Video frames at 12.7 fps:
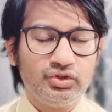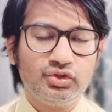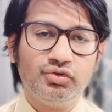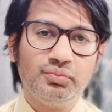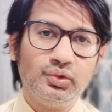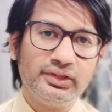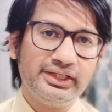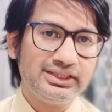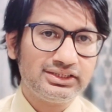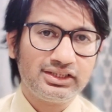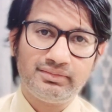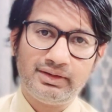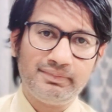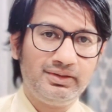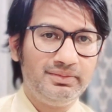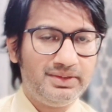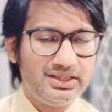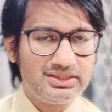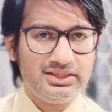तो वो बोलते कि सर हम आपके
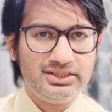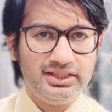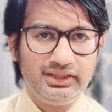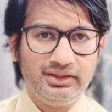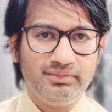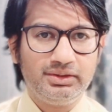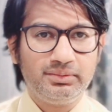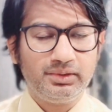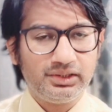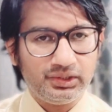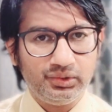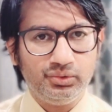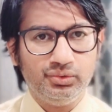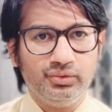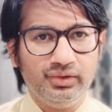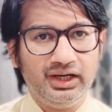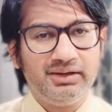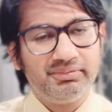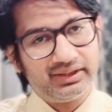पास आ जाएंगे मैंने बोला हेलो
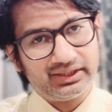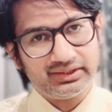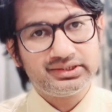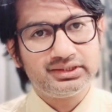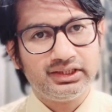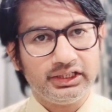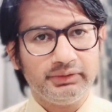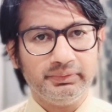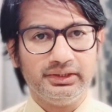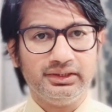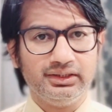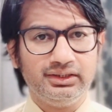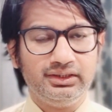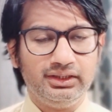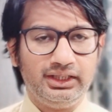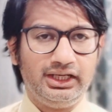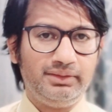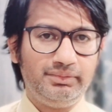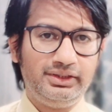आप राजस्थान में हैं
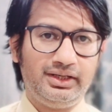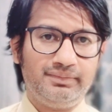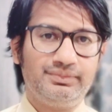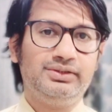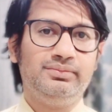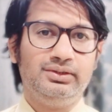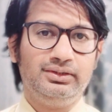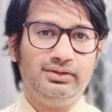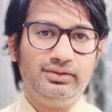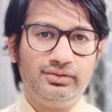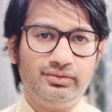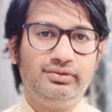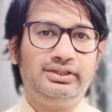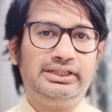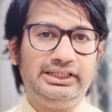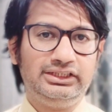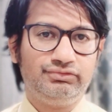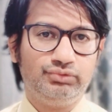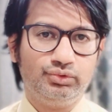आई एम इन अहमदाबाद यू नो इट
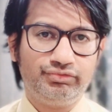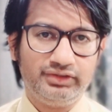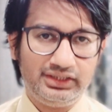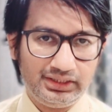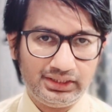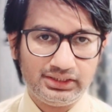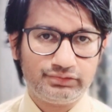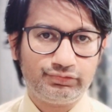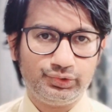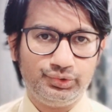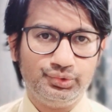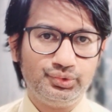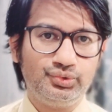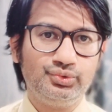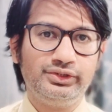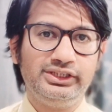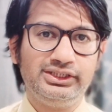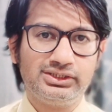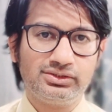टेक्स फोर फाइव आवर्स फॉर यू टू
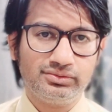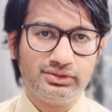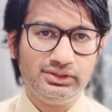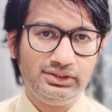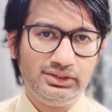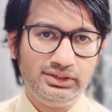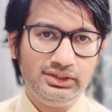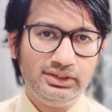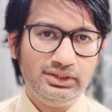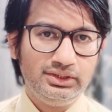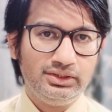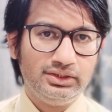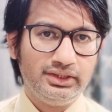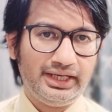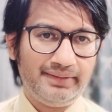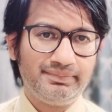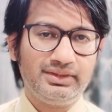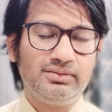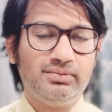रीच टू द
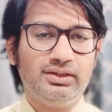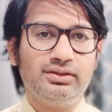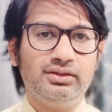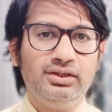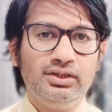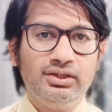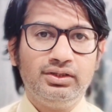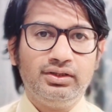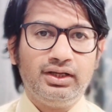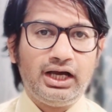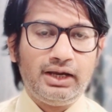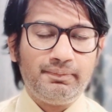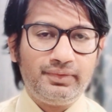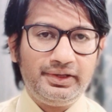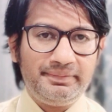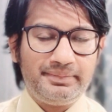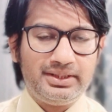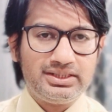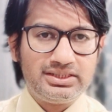अहमदाबाद आपके
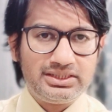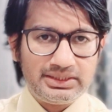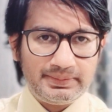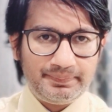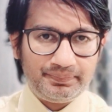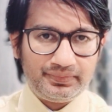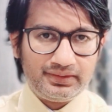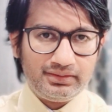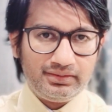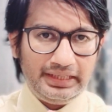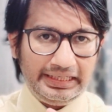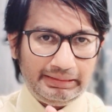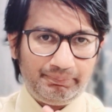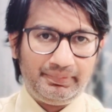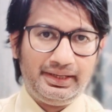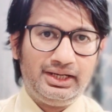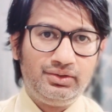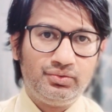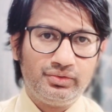पास एक
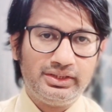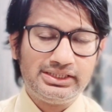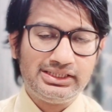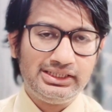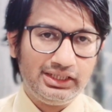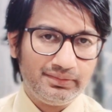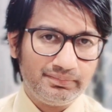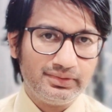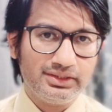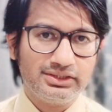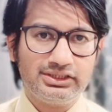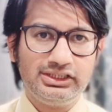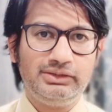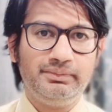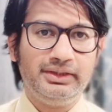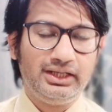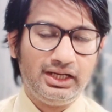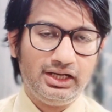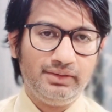प्लान होना चाहिए कि आप नज़दीक
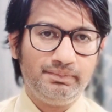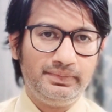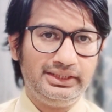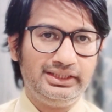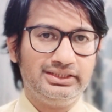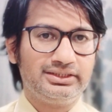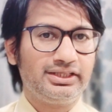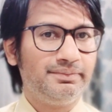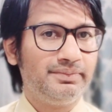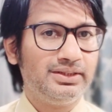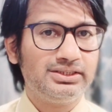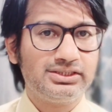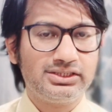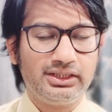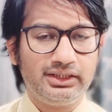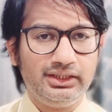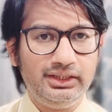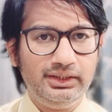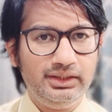में कहाँ पे किसके पास
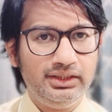जाके